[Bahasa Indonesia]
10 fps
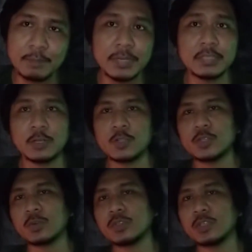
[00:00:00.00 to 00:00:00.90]
Yang mana
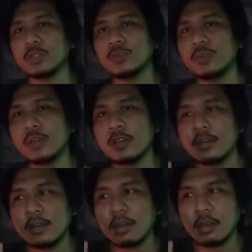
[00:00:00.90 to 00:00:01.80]
dekonstruksi itu
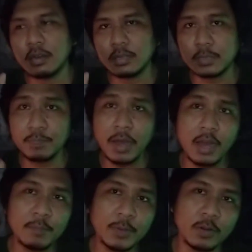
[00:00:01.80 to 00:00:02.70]
uh,
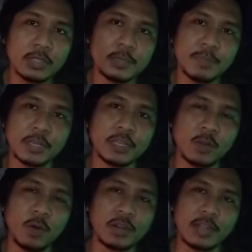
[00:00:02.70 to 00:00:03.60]
dipahami oleh sebagian
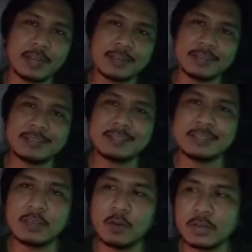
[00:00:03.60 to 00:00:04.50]
orang,
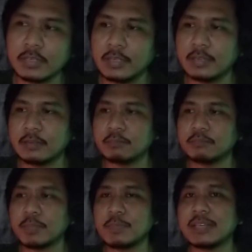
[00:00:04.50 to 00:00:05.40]
orang yang
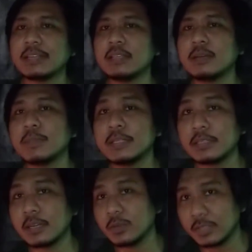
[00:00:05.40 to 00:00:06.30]
pemikirannya
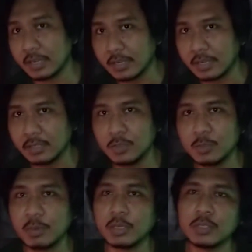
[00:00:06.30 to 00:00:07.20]
masih terlalu tangkal, itu
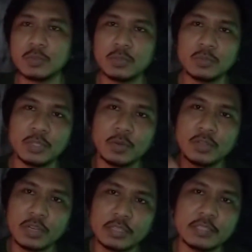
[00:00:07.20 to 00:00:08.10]
sebagai suatu
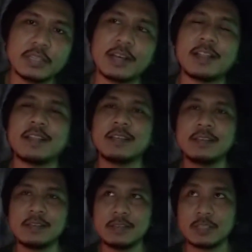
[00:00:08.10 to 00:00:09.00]
teori radikal,
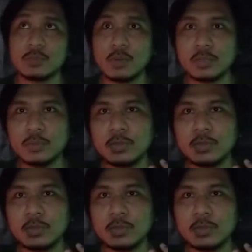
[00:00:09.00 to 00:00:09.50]
suatu